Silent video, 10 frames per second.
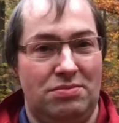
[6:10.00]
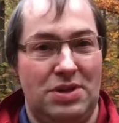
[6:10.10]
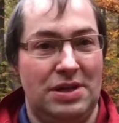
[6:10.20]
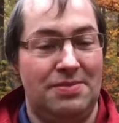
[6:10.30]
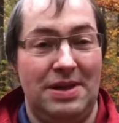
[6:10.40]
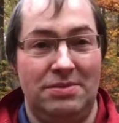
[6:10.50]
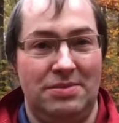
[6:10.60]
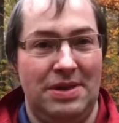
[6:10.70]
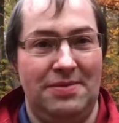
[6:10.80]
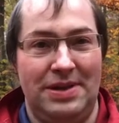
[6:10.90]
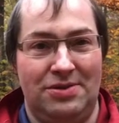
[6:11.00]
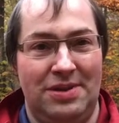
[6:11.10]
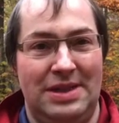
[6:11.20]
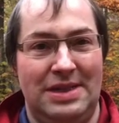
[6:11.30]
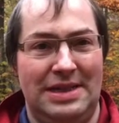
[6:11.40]
dass man
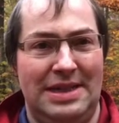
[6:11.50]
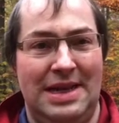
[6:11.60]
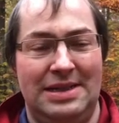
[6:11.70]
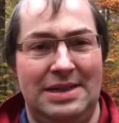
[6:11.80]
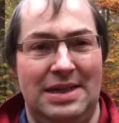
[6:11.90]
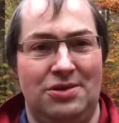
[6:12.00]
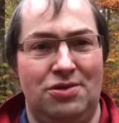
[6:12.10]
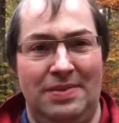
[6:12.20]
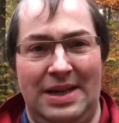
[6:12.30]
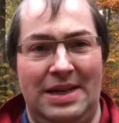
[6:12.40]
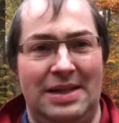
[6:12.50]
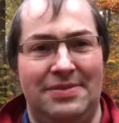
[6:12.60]
eventuell dann einen anderen Atomkern hat.